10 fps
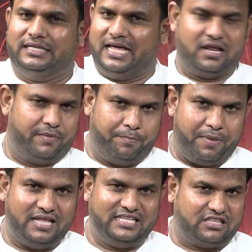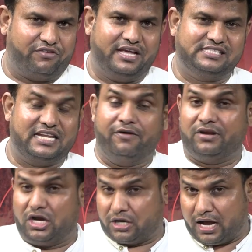దానికి మేము బాధ్యత
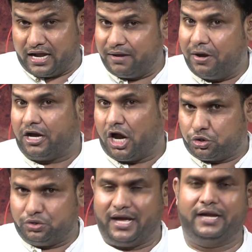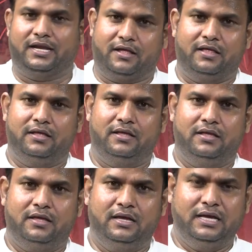వహించలేమన్నట్టుగానే మాట్లాడుతుంది హైడ్రా
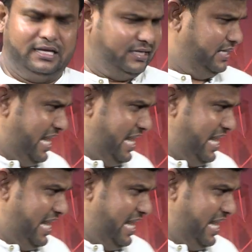ఈ